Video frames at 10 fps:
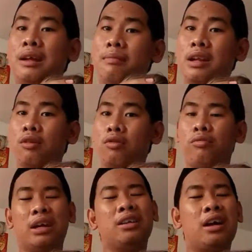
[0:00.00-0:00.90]
binibili
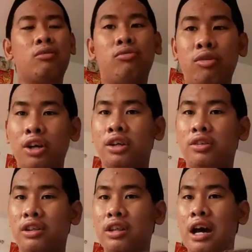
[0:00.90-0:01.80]
kong wig na
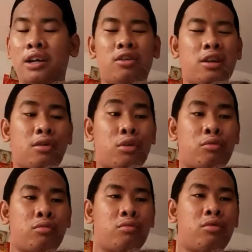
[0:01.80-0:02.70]
worth ano lang
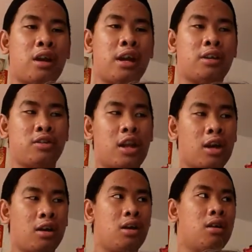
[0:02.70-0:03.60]
yung mumurahin
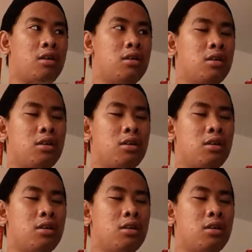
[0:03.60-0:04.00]
talagang